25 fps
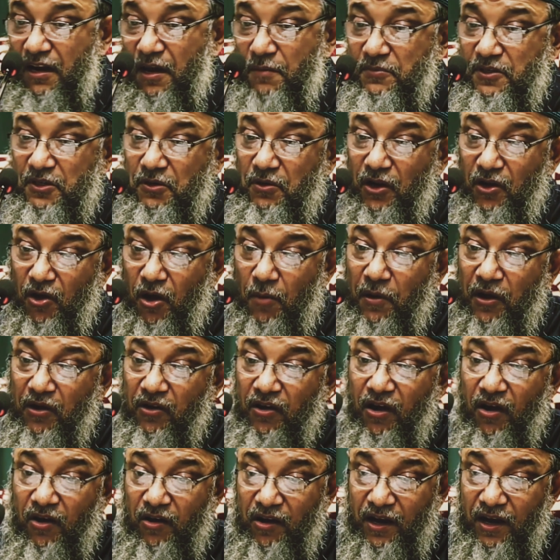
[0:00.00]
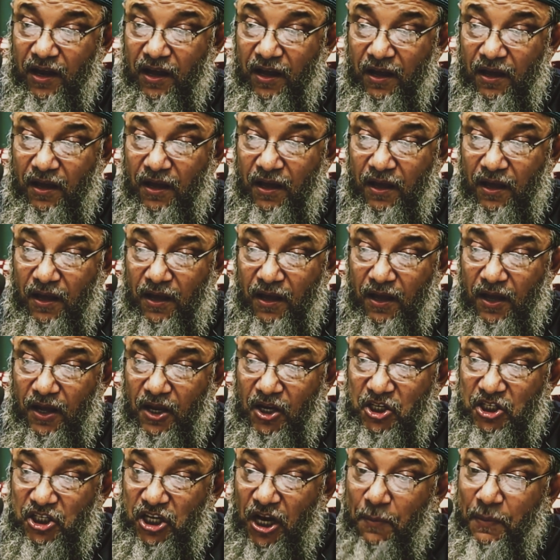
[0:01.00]
ক্রাইম এগুলো ক্ষমা করা হয় না
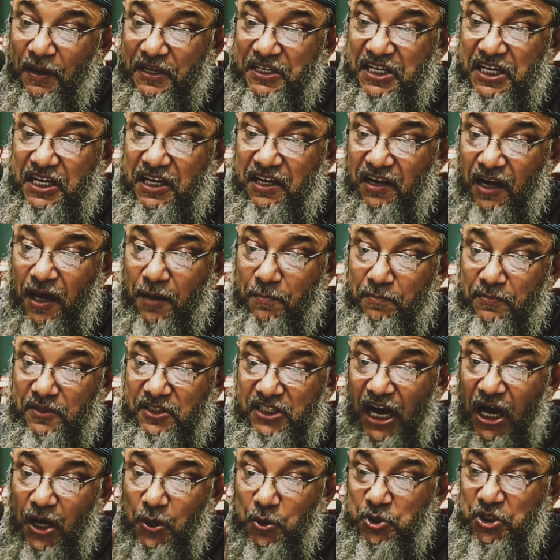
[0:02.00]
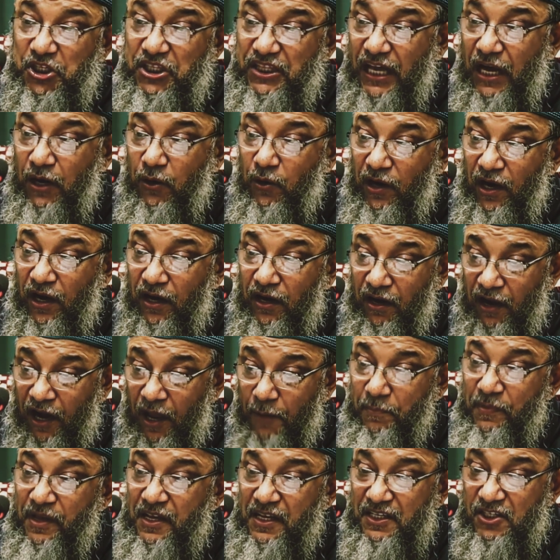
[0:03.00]
সামাজিক ক্রাইম যা খুশি তা করার
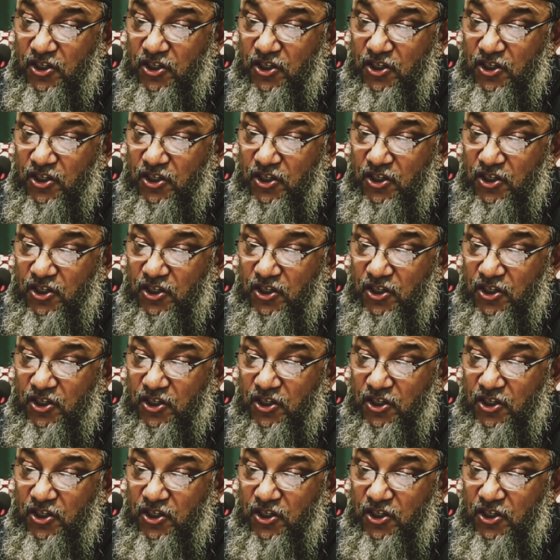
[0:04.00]
ক্রাইম